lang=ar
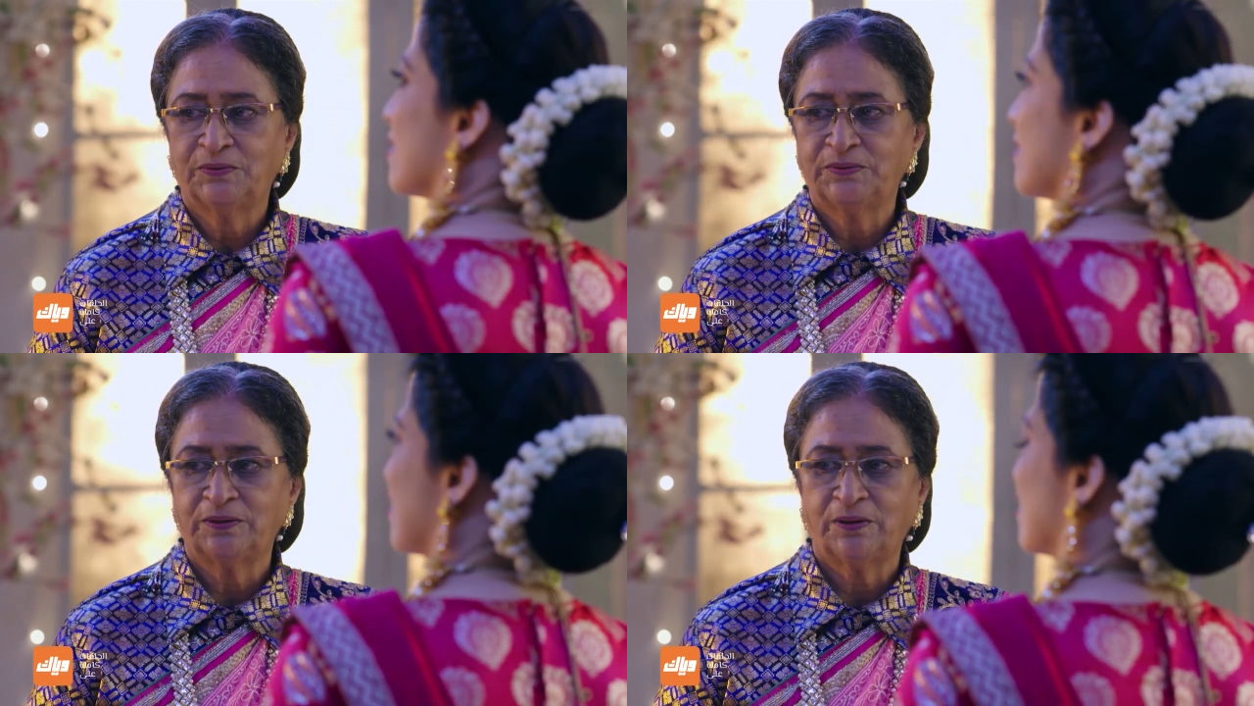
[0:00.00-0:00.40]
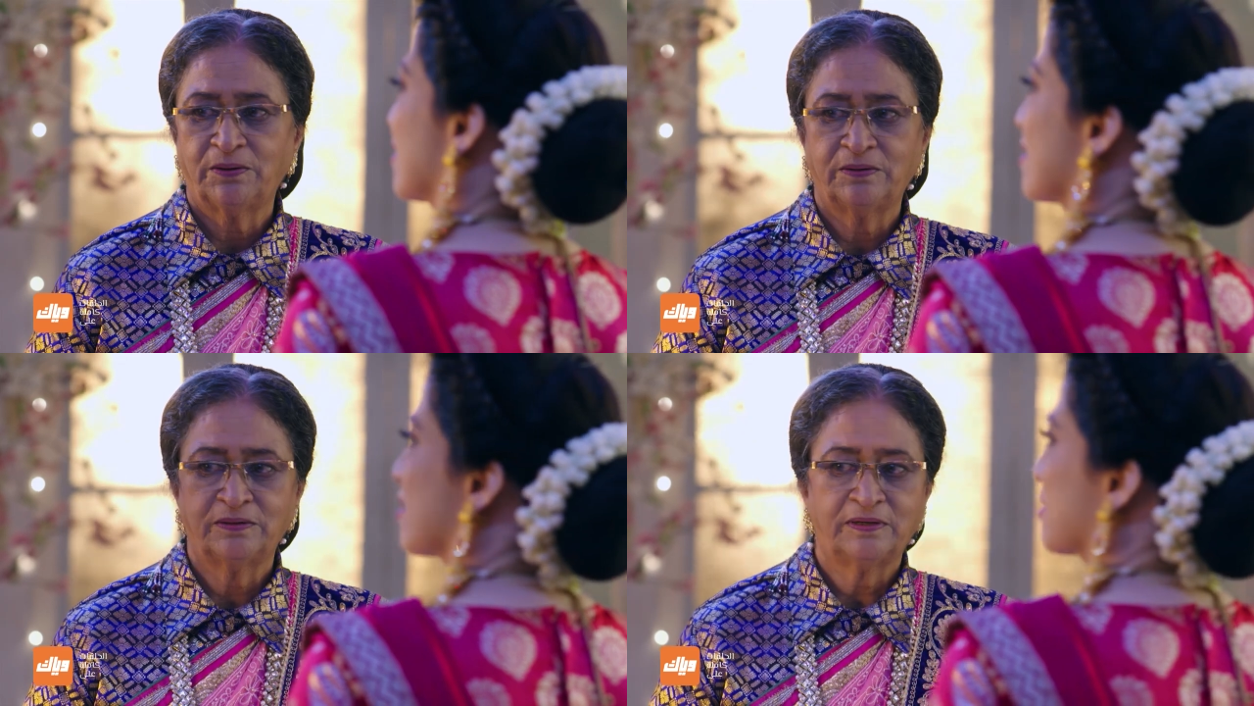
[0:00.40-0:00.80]
وين
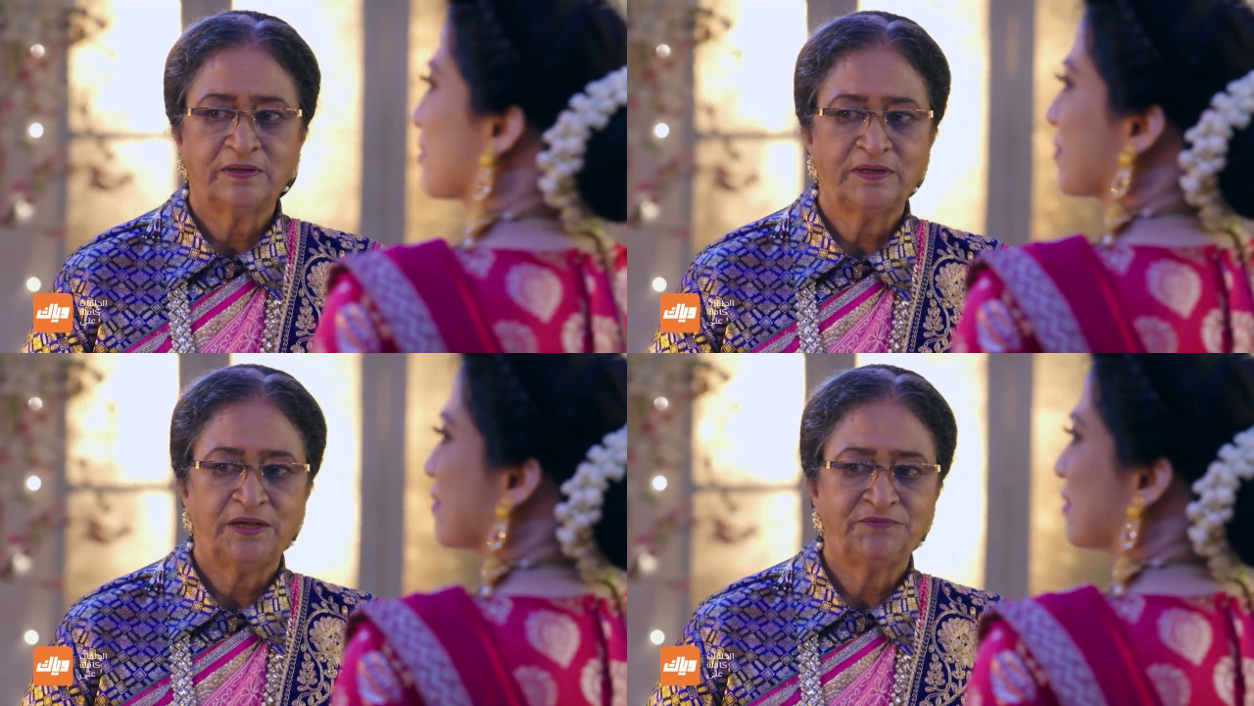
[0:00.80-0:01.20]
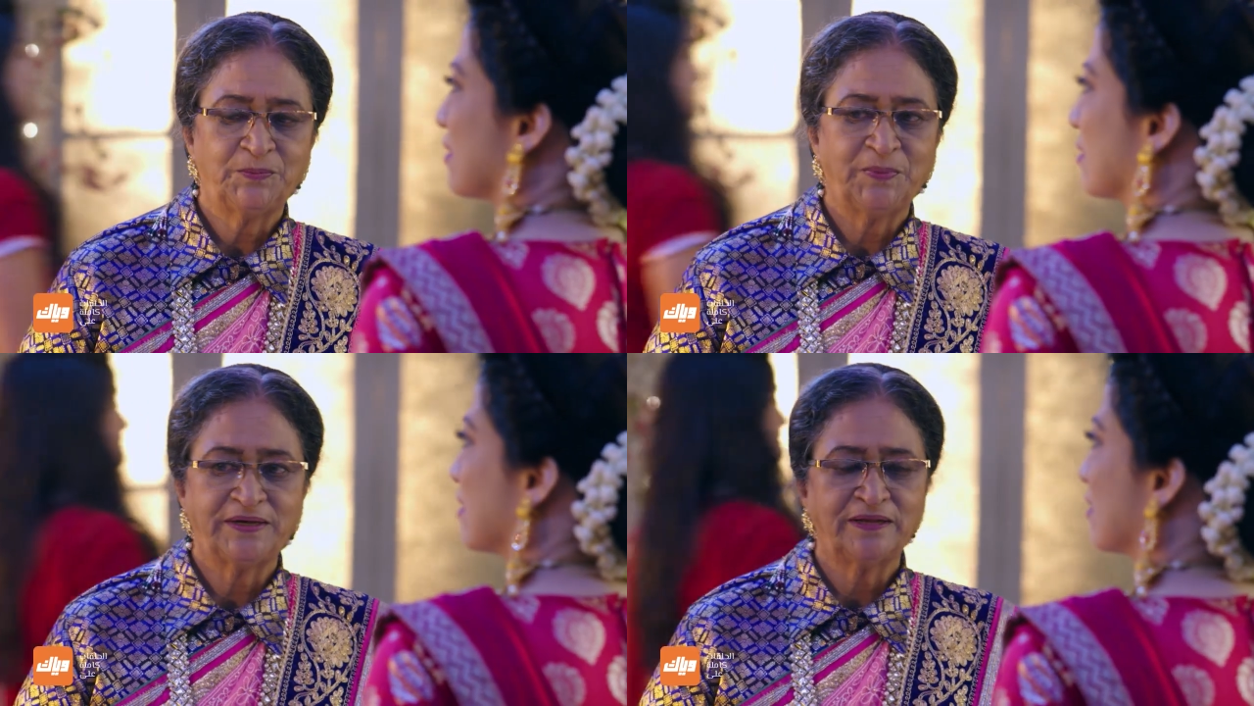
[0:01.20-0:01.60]
قدام؟ ليش
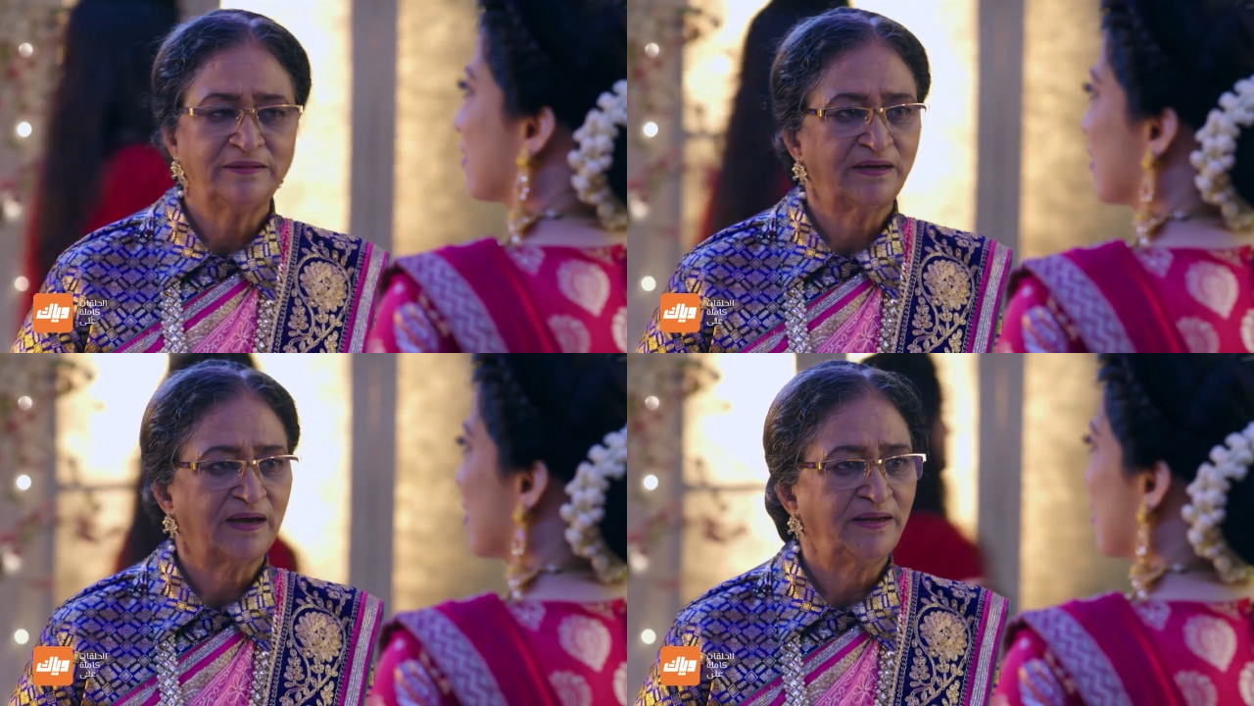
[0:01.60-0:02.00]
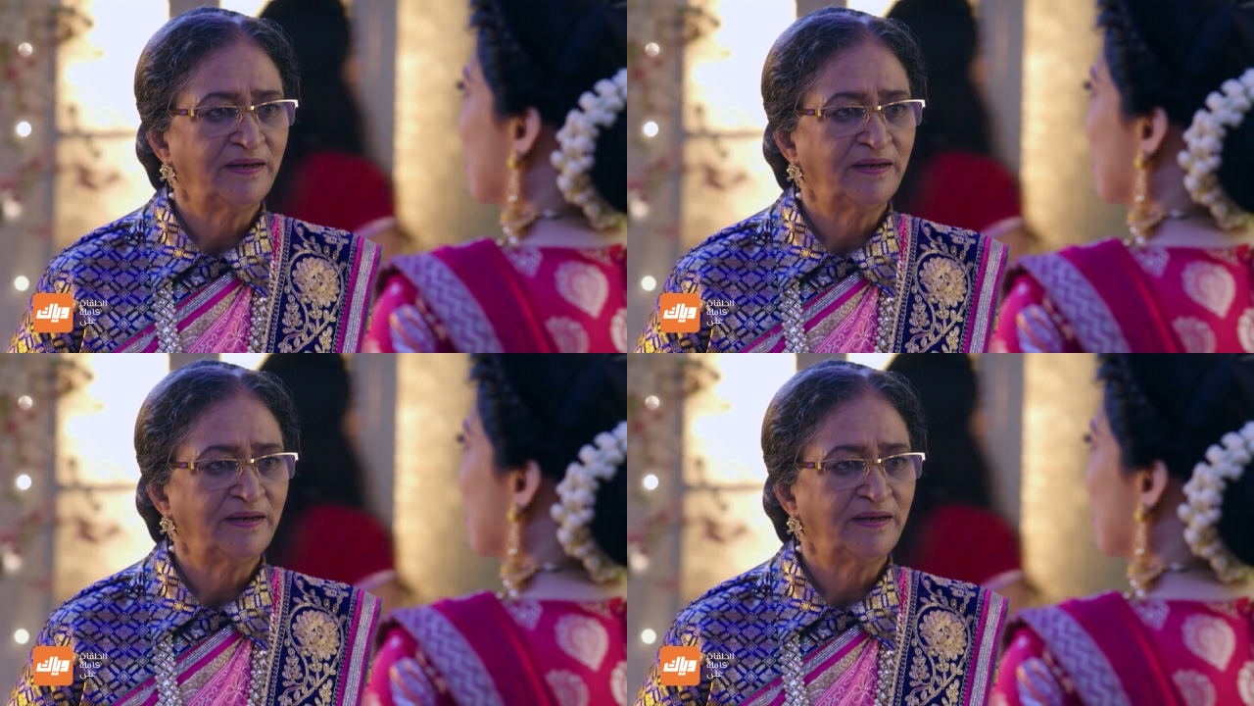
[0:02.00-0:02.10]
ما مبينة هي